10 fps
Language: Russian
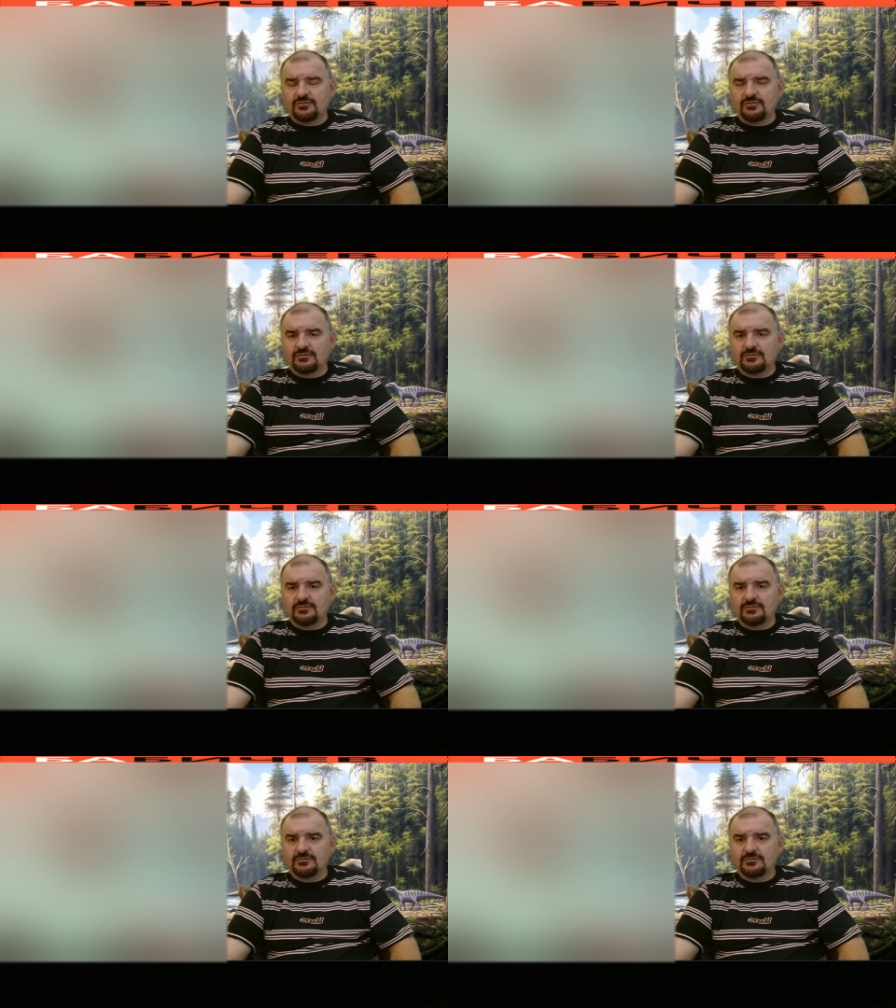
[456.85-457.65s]
люди?
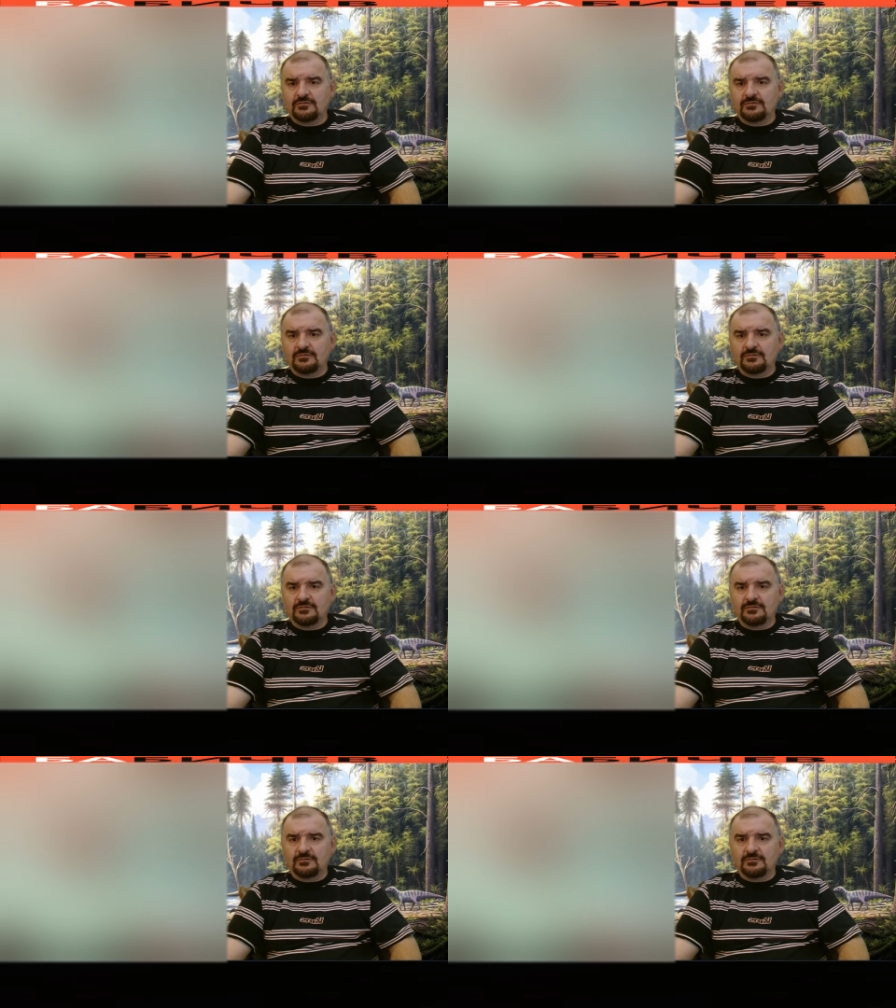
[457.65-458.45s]

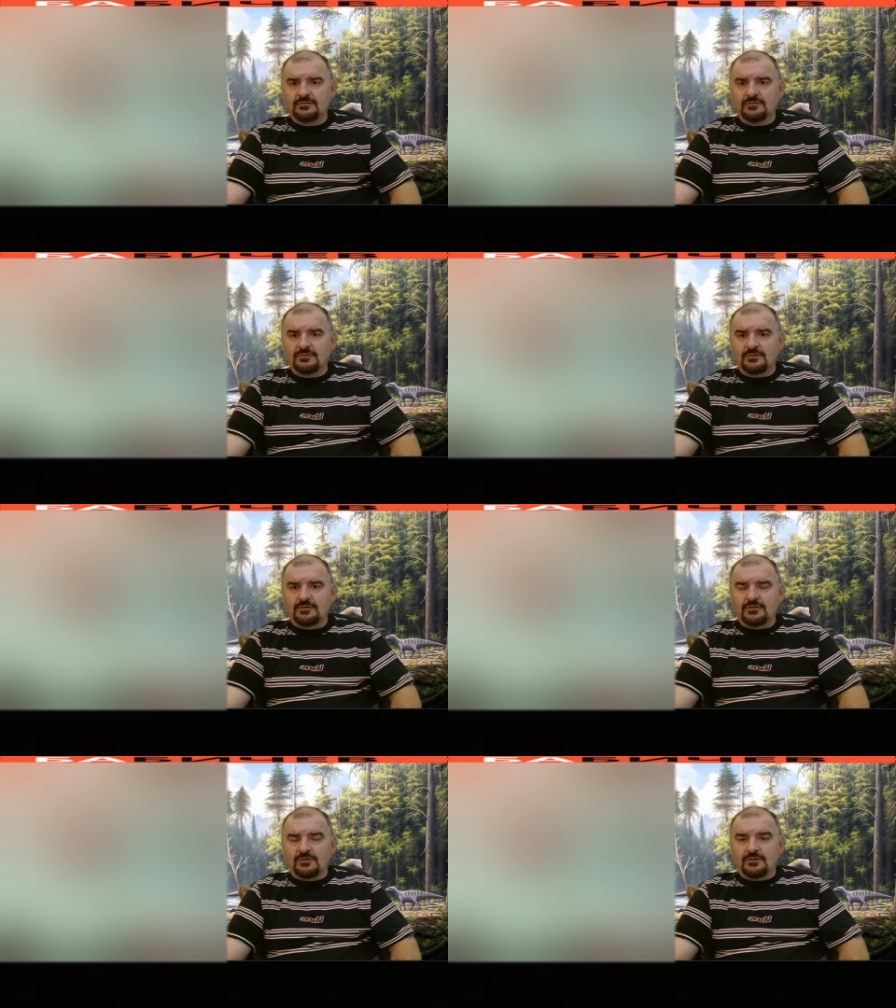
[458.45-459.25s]
А?
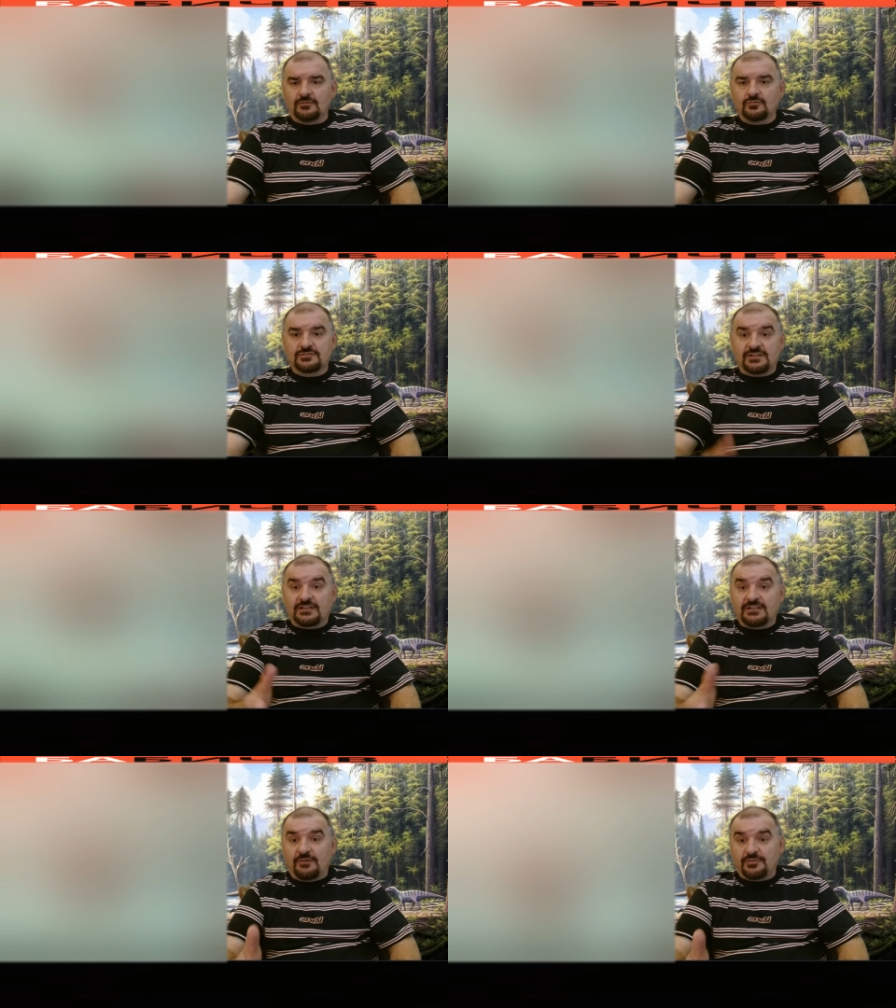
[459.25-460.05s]
Ну, если ну,
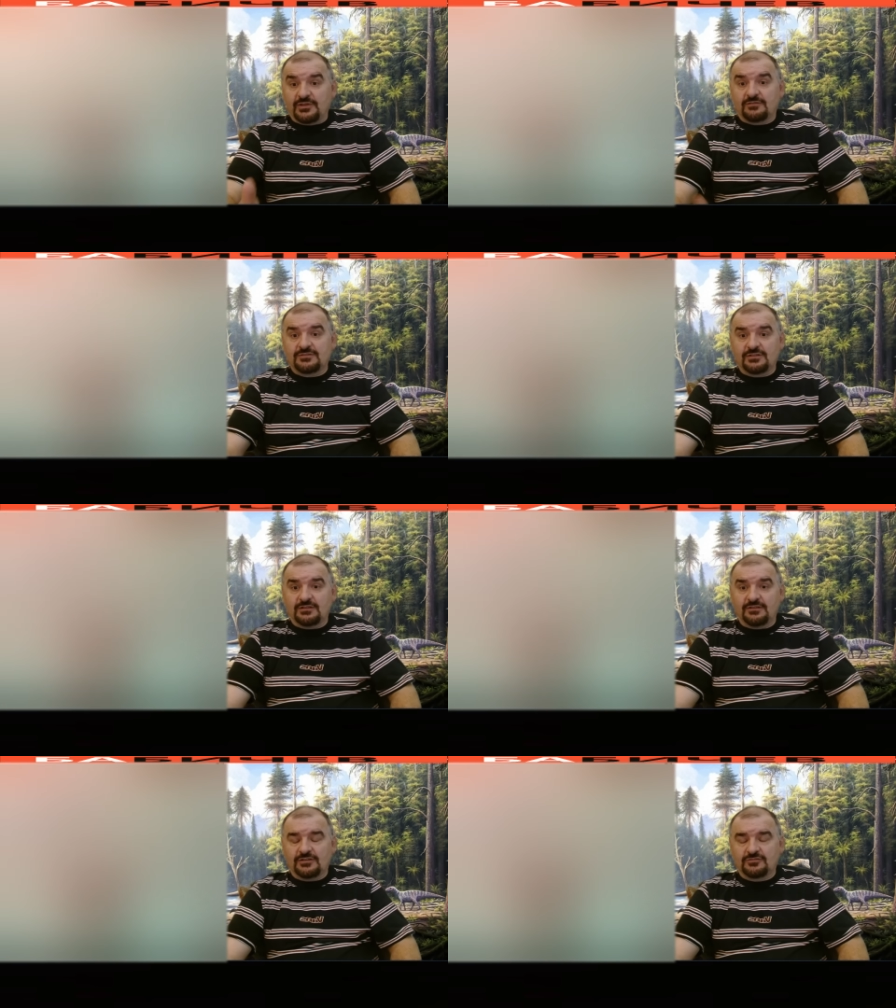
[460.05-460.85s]
Адам первый человек,
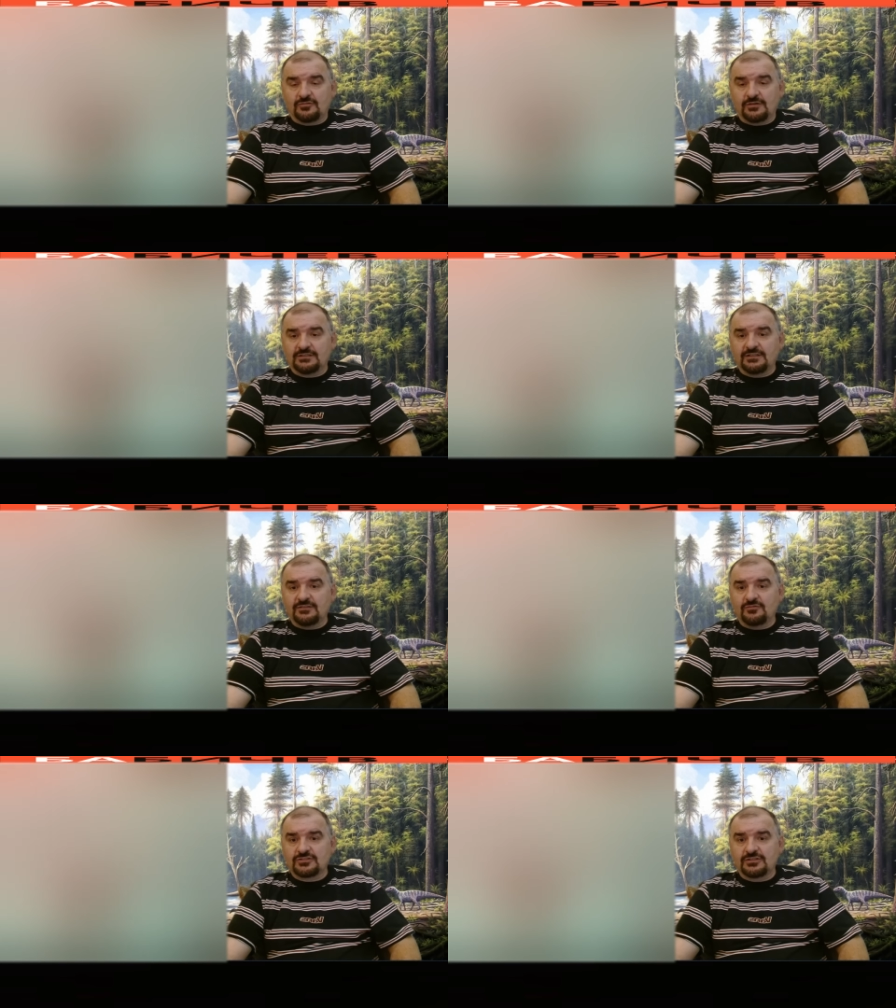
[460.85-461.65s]
человек то Адама... как до
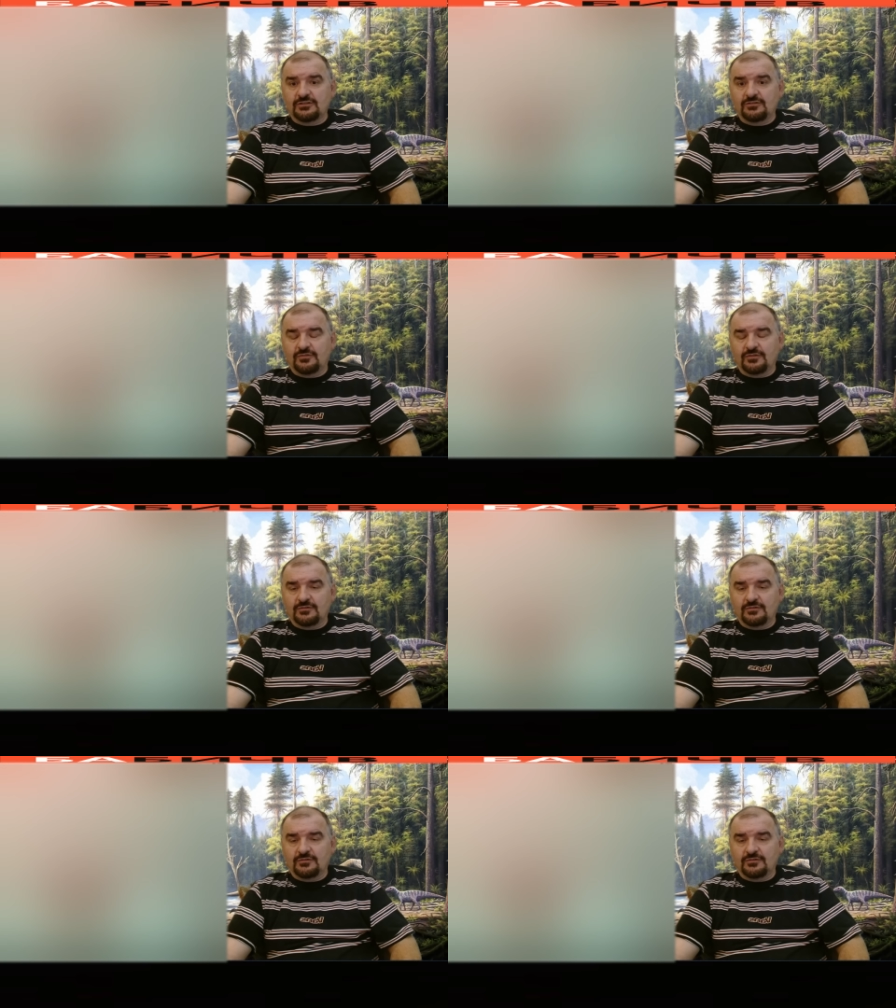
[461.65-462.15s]
него жили да. люди?